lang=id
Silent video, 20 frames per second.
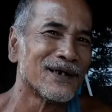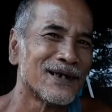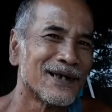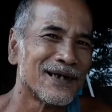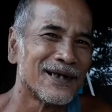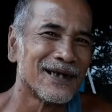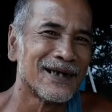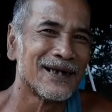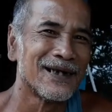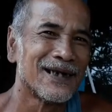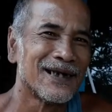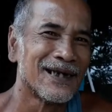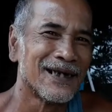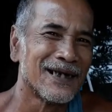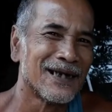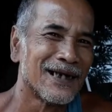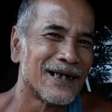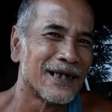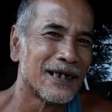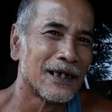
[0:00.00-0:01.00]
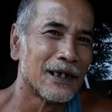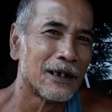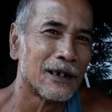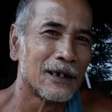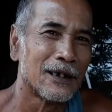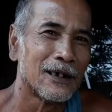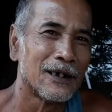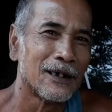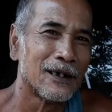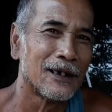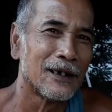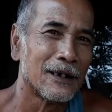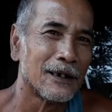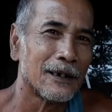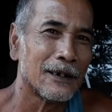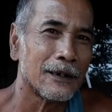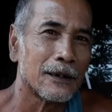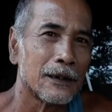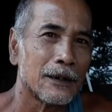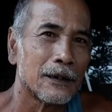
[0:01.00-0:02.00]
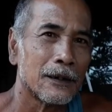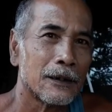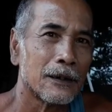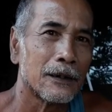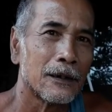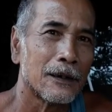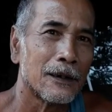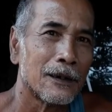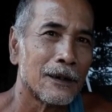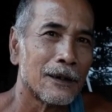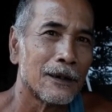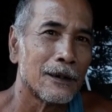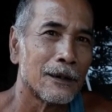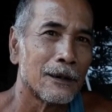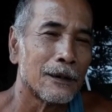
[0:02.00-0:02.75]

Nek menurut jenengan ya napa Pak iku eco napa ya napa?